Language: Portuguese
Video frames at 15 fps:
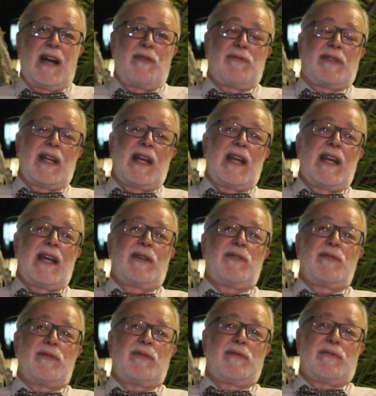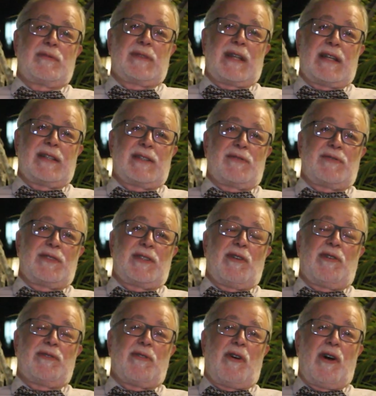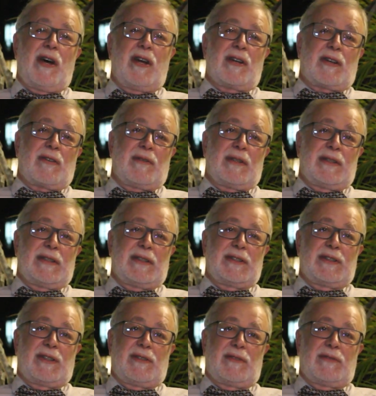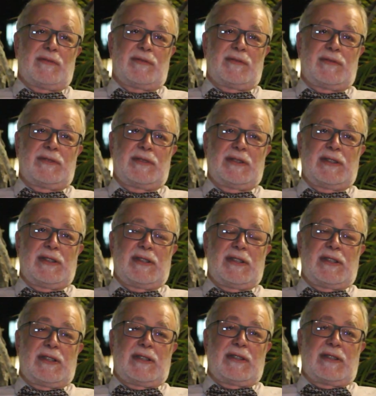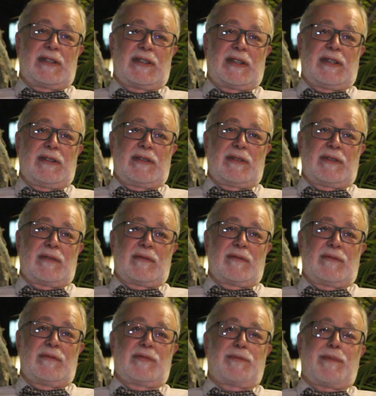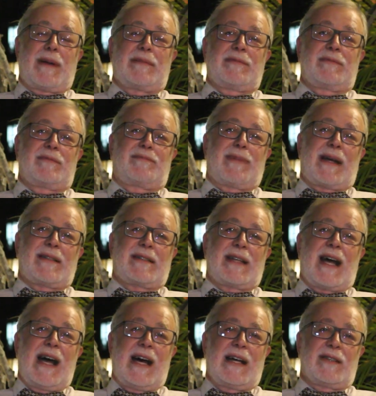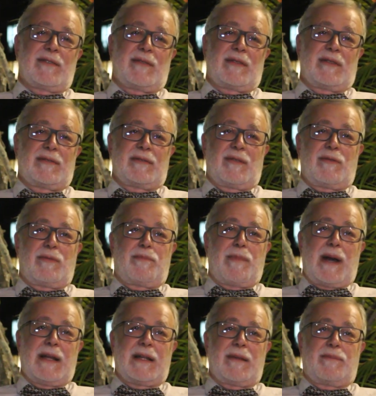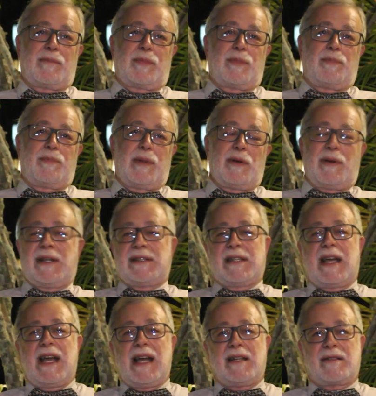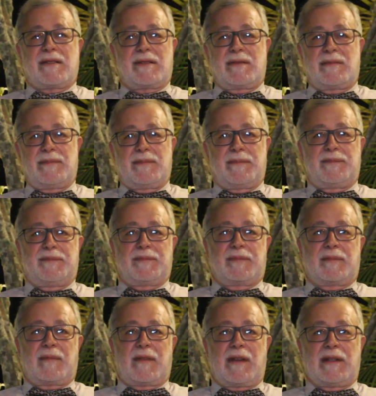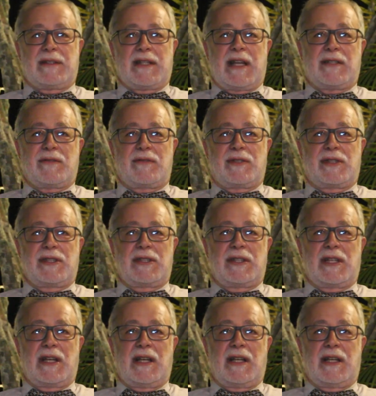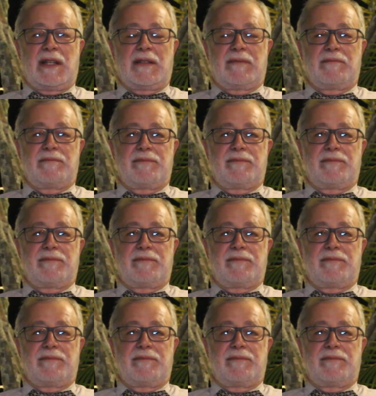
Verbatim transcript: Há um terreno na região de Deodoro, que é uma região que no passado era ocupada pelo exército. O exército tinha